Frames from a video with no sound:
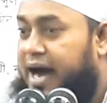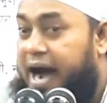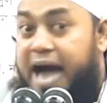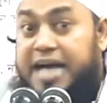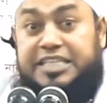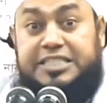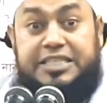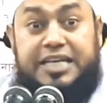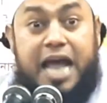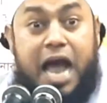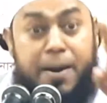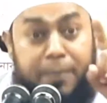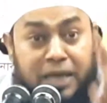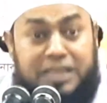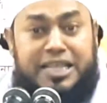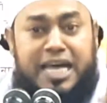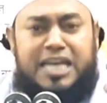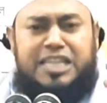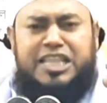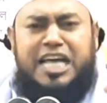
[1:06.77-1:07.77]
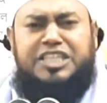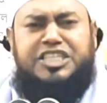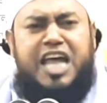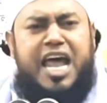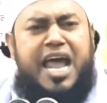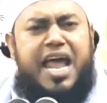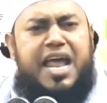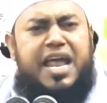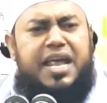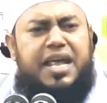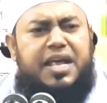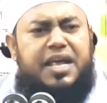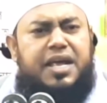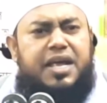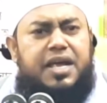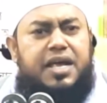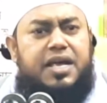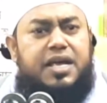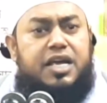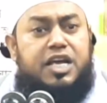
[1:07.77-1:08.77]
আজকে আমাদের দেশে
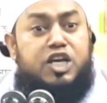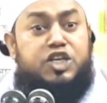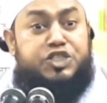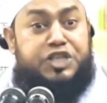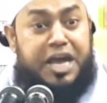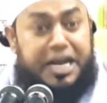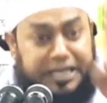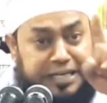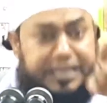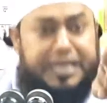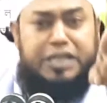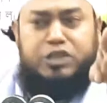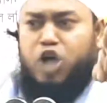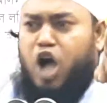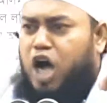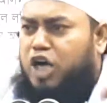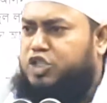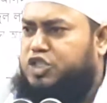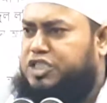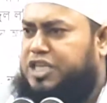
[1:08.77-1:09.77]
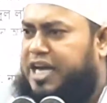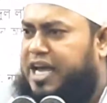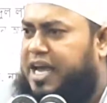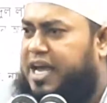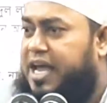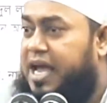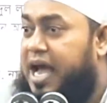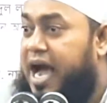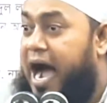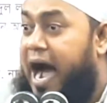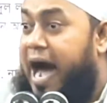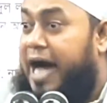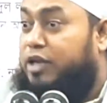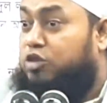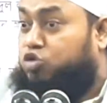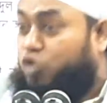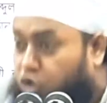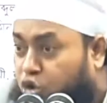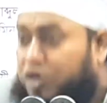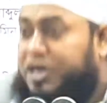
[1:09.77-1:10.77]
শিক্ষিত হচ্ছে আর
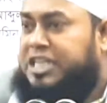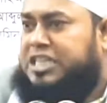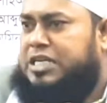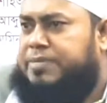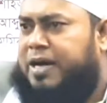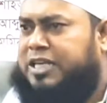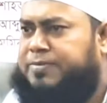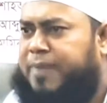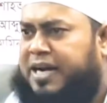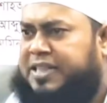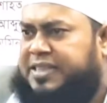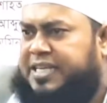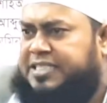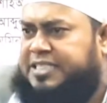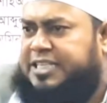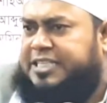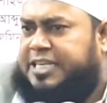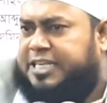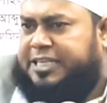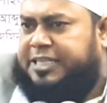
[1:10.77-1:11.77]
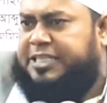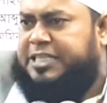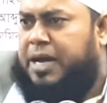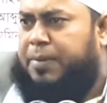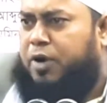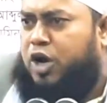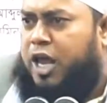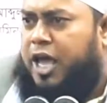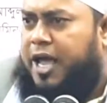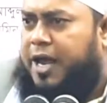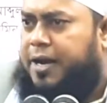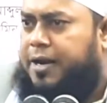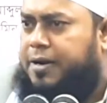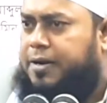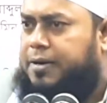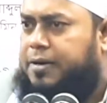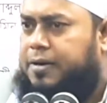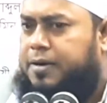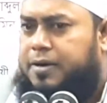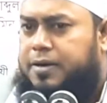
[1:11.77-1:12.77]
দুর্নীতিবাজ বাড়তেছে ঠিক কিনা বলেন
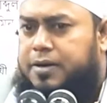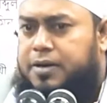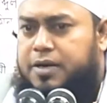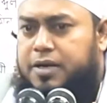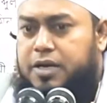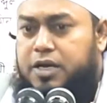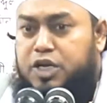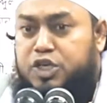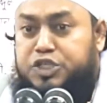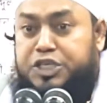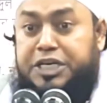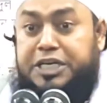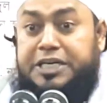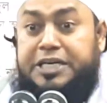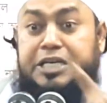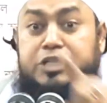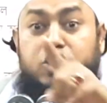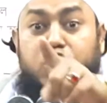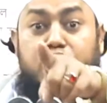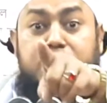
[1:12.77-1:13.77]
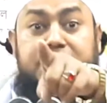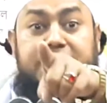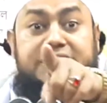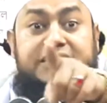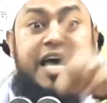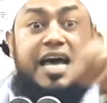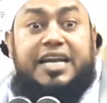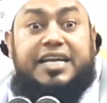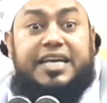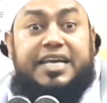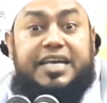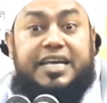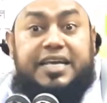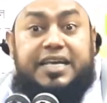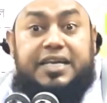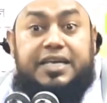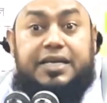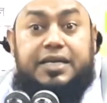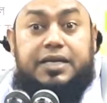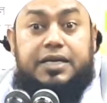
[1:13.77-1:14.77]
শিক্ষিত হইতেছে আর কি
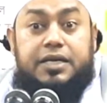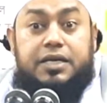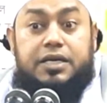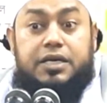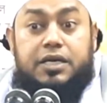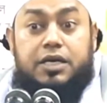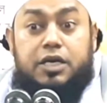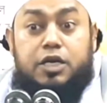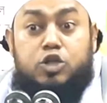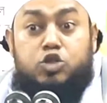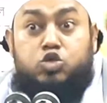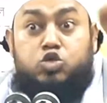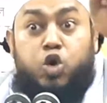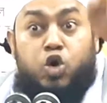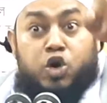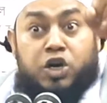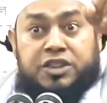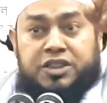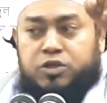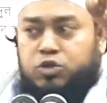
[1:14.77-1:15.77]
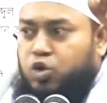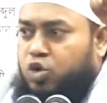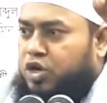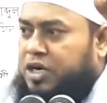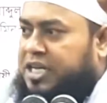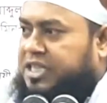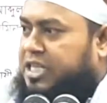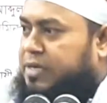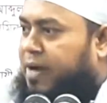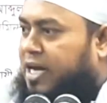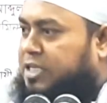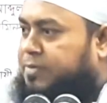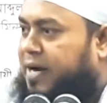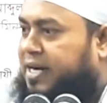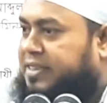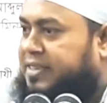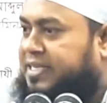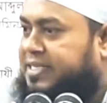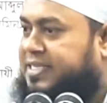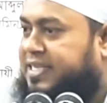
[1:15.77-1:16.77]
দুর্নীতিবাজ
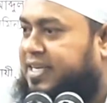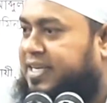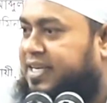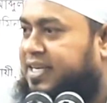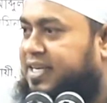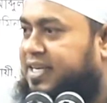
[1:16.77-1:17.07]
বাড়তেছে